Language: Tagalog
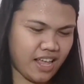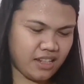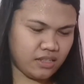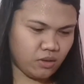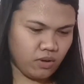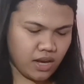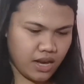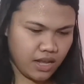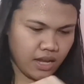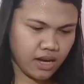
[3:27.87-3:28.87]
Ayan, so
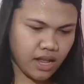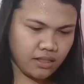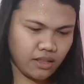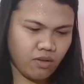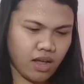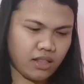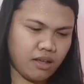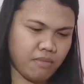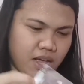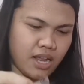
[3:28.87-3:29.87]
ilalagay na natin yung
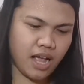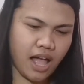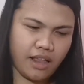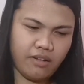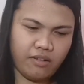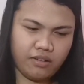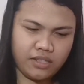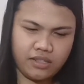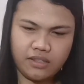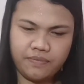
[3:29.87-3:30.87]
ating mga
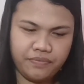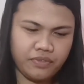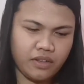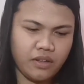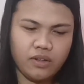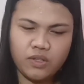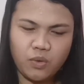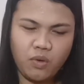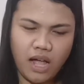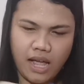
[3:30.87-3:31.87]
recados.
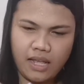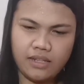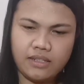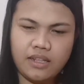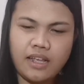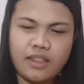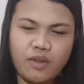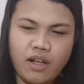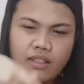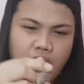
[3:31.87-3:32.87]
So guys,
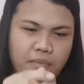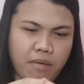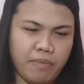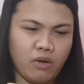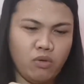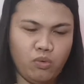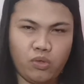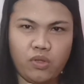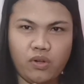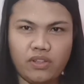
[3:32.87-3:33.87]
ganto ang tamang
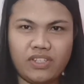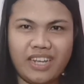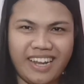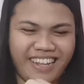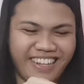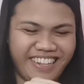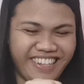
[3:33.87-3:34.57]
pagluluto. Tsare.